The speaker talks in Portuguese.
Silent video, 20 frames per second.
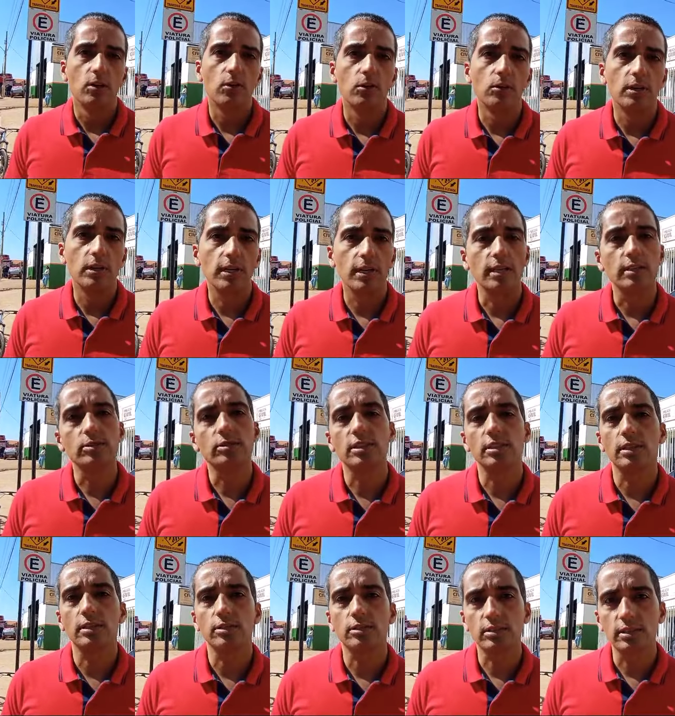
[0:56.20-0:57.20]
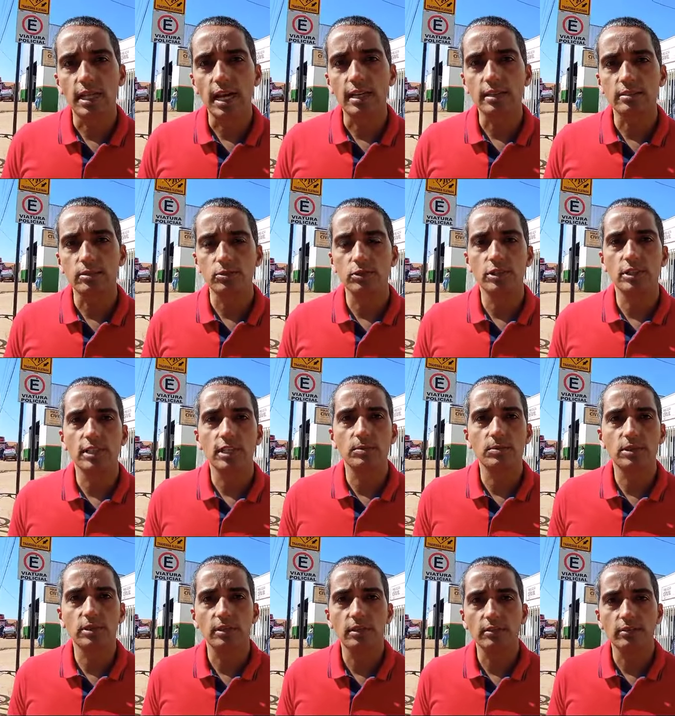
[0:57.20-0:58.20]
ou elucidação de
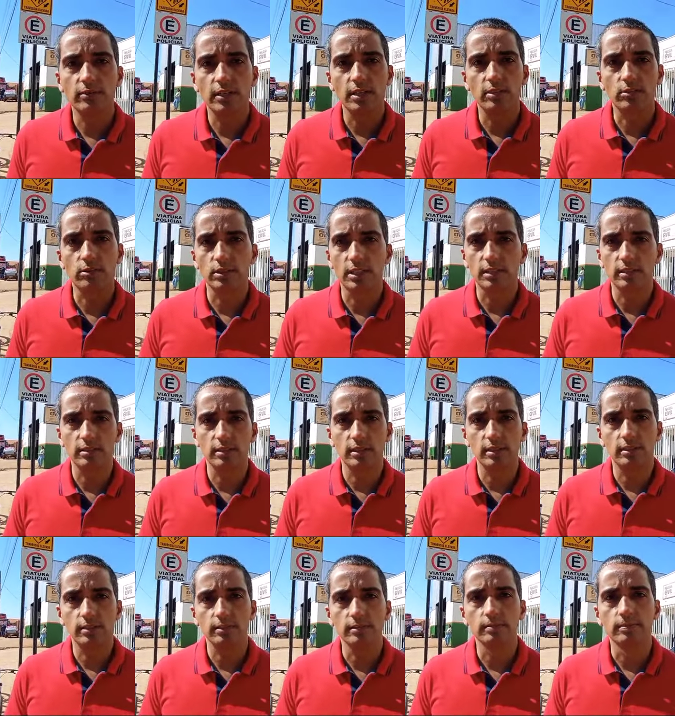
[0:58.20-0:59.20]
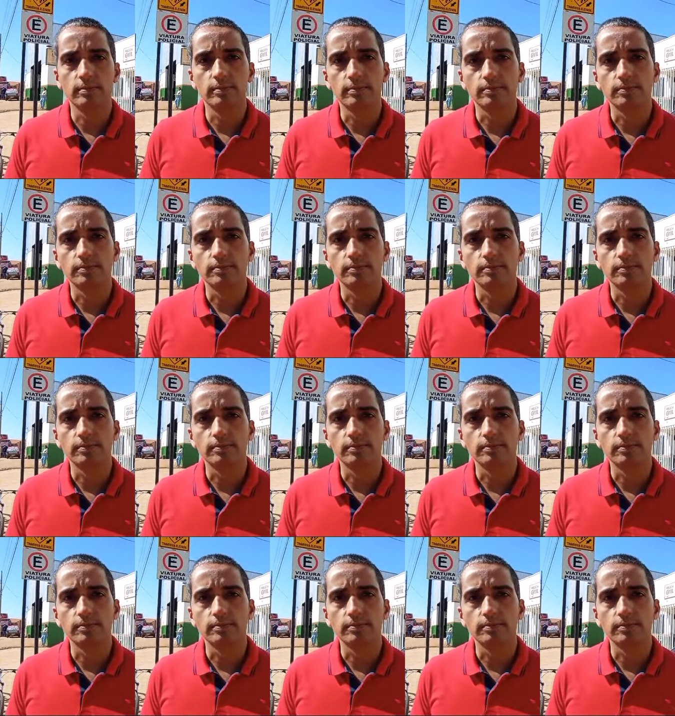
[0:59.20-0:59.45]
crimes que venham a acontecer. Né?